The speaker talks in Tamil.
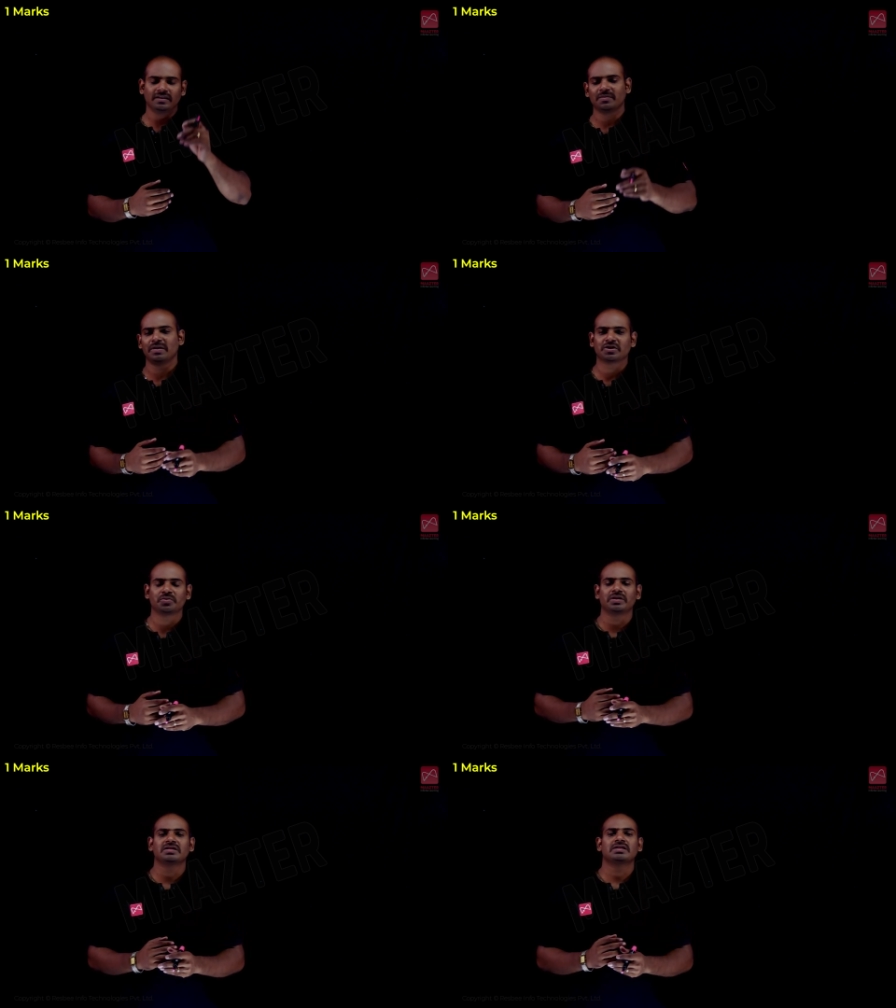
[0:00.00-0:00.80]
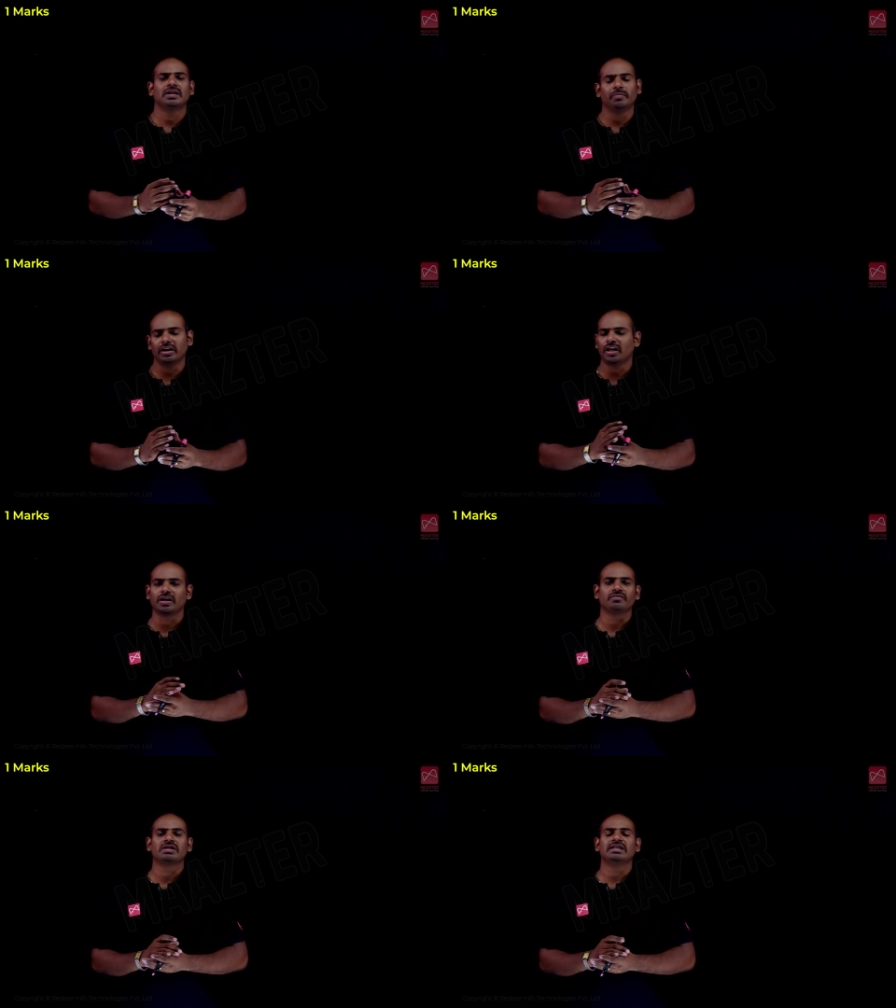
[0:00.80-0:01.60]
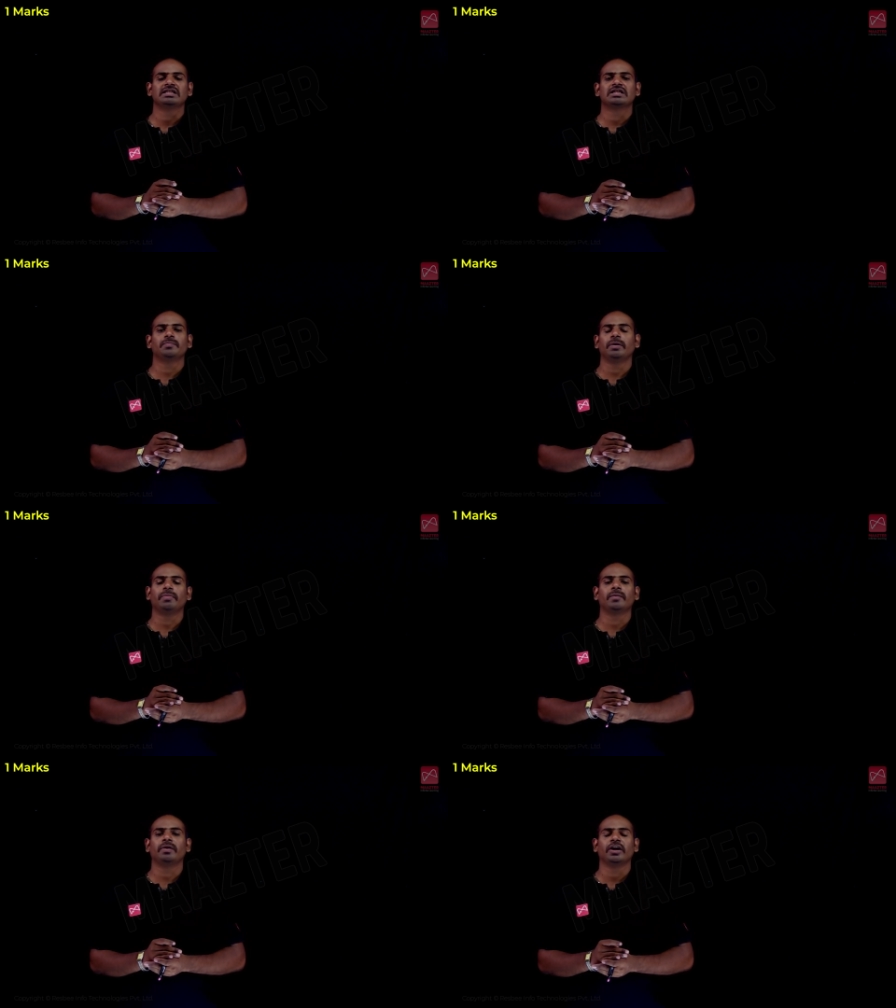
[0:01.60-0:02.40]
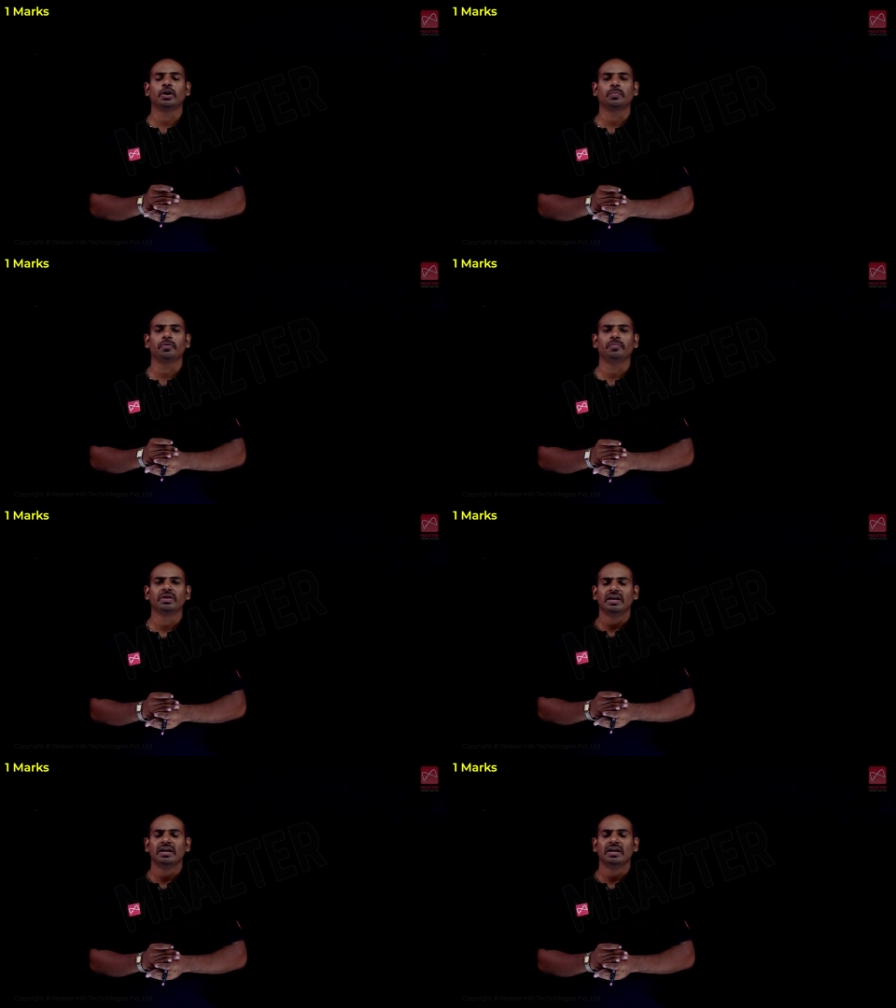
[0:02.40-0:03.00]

வெல்கம் பேக் ஸ்டூடெண்ட்ஸ் நம்ம எல்லாரும் ரிவிஷன் டெஸ்ட்டுக்கு ப்ரிப்பேர் பண்ணிக்கிட்டு இருப்போம்